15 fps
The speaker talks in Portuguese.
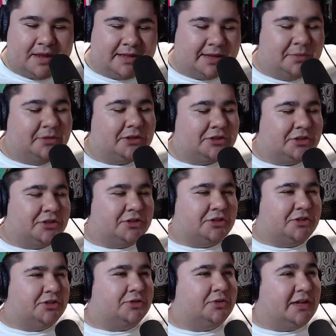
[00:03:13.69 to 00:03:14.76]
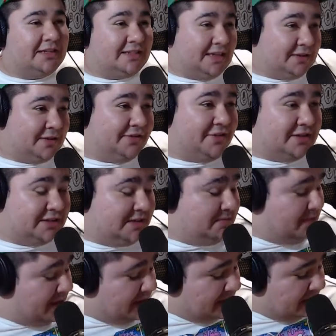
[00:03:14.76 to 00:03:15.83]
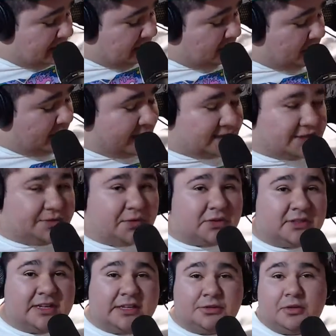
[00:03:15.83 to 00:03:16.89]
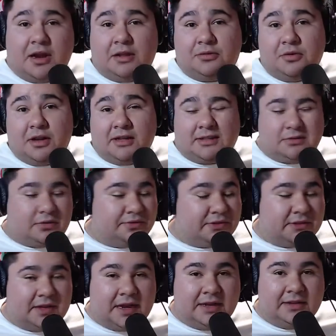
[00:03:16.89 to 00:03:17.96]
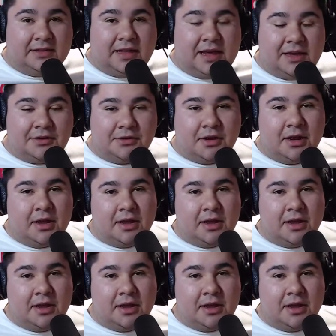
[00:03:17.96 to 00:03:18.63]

Tem muita gente que te diz o que é certo a fazer, mas que não conhece você, sua natureza, sua visceralidade,